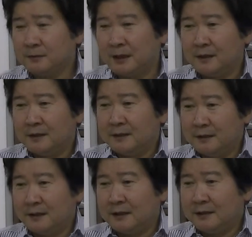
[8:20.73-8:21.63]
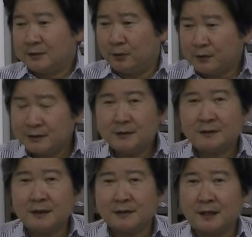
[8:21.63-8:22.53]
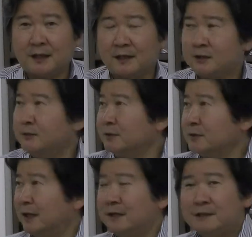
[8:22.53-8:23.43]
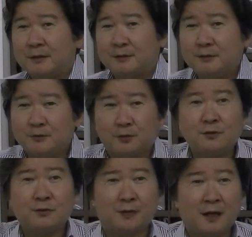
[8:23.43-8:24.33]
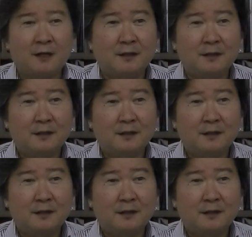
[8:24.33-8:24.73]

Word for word: 例えばね掃除に行ったらさクモの巣生えてればクモの巣取るよな、